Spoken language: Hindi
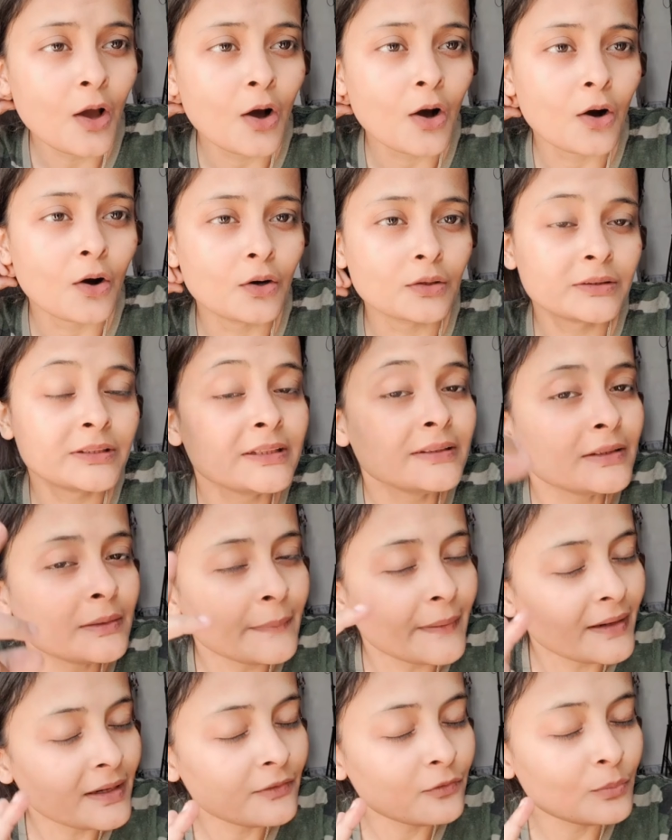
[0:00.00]
और तीन दिन
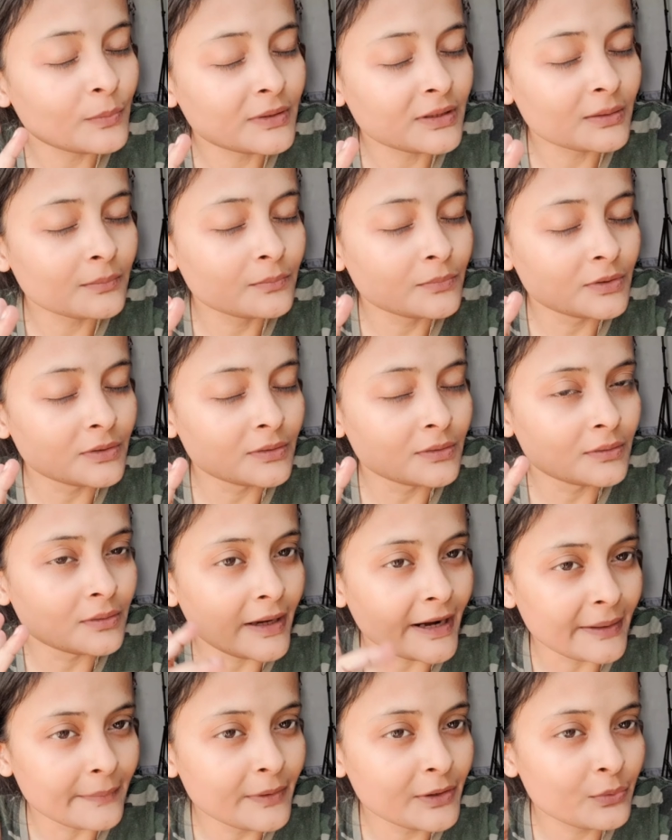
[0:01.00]
पहले वो मतलब
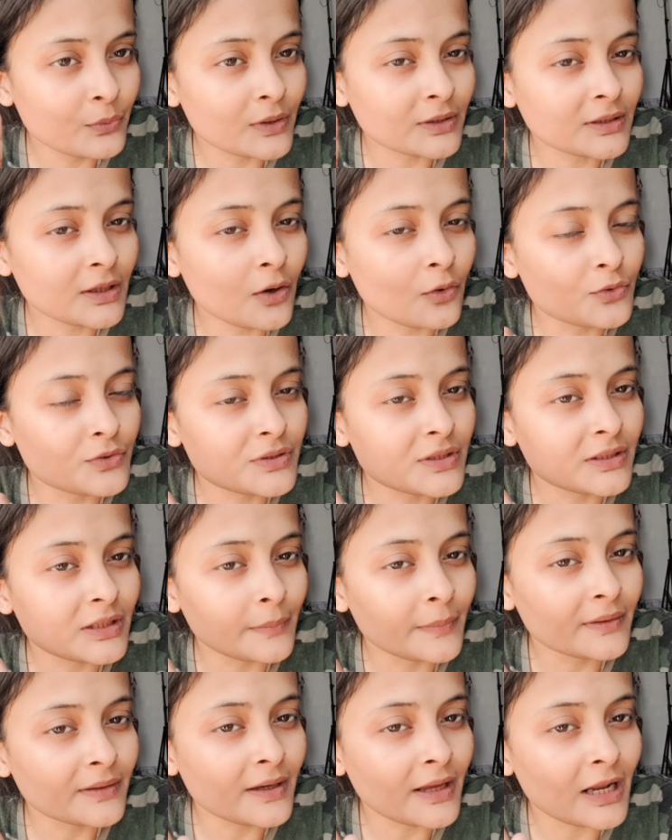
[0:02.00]
एडमिट हुआ था और उसकी
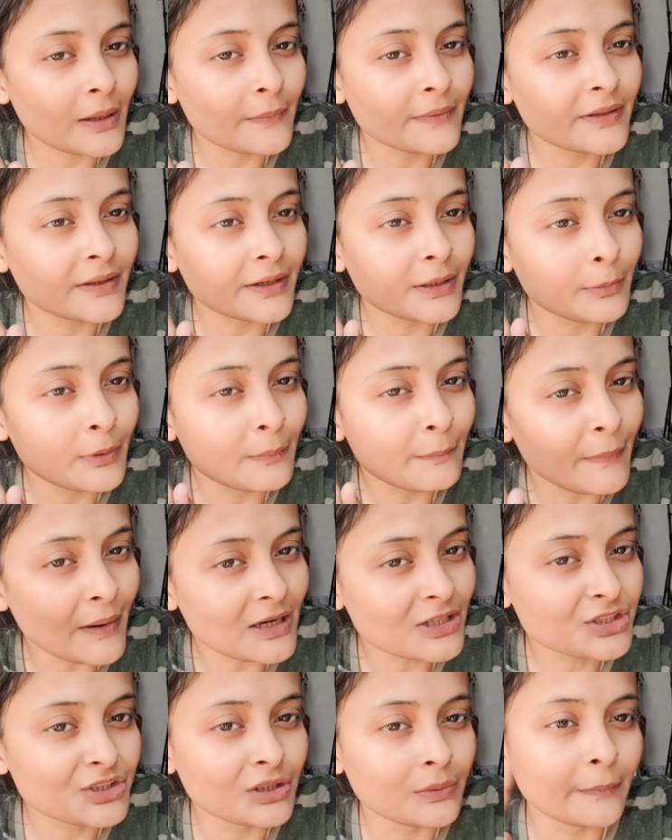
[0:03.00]
तबीयत ख़राब है तकरीबन
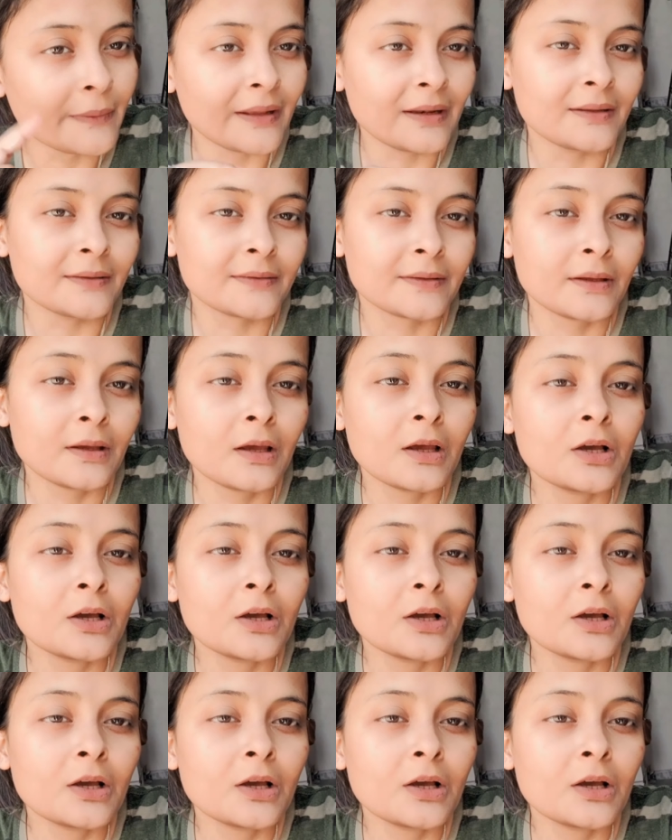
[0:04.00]
पाँच दिन पहले से